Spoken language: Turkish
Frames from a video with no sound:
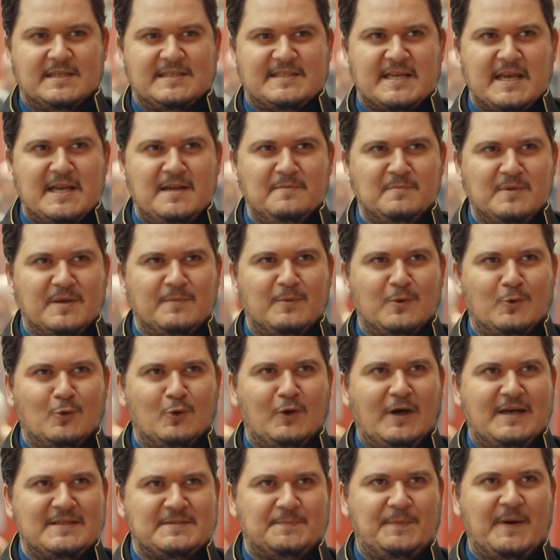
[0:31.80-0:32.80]
Selim gibi
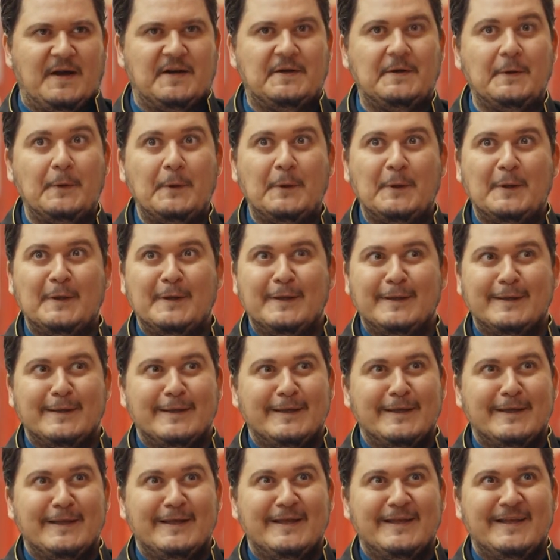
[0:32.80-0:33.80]
gül aspar.
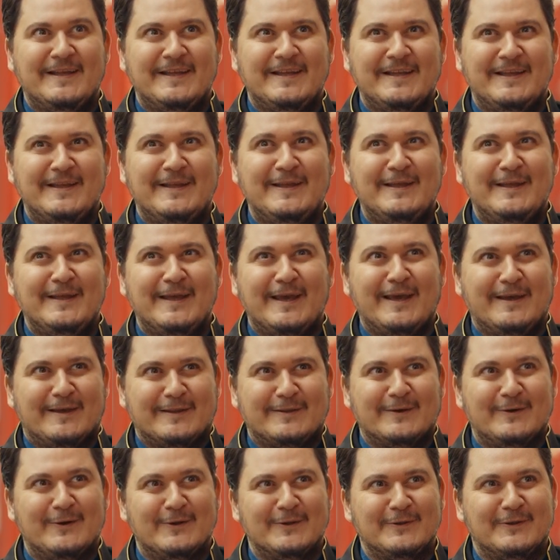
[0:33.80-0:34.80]
Evet
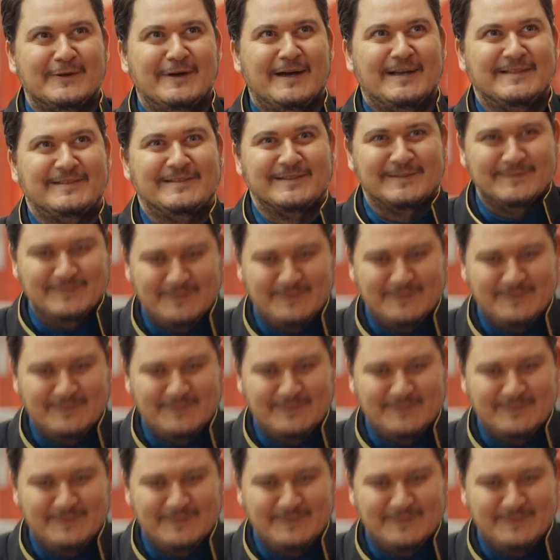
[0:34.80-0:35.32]
oldu hazır.